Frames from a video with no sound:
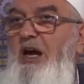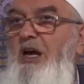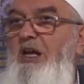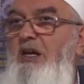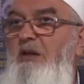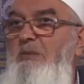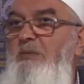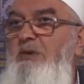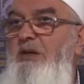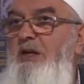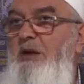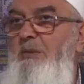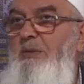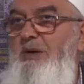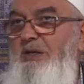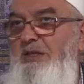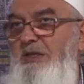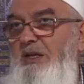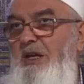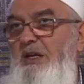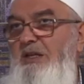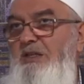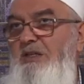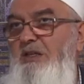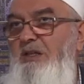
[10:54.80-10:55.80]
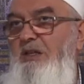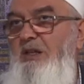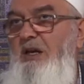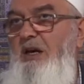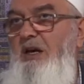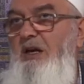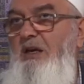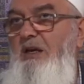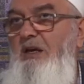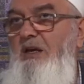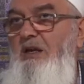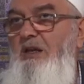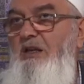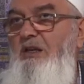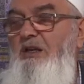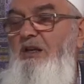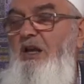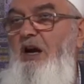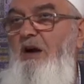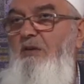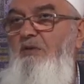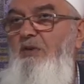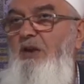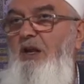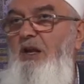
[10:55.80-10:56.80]
ayrı bir namazdır aslında.
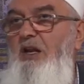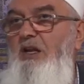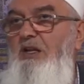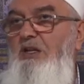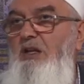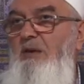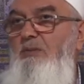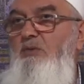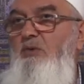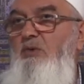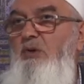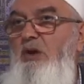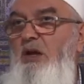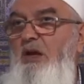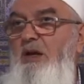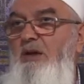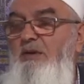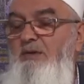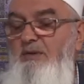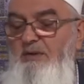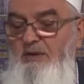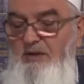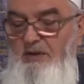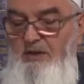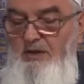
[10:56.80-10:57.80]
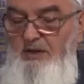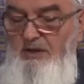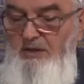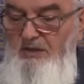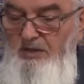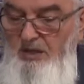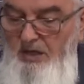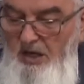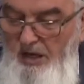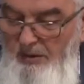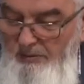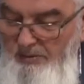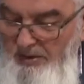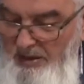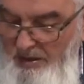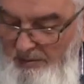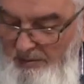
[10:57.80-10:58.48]
Nafilelerde böyle. Teravih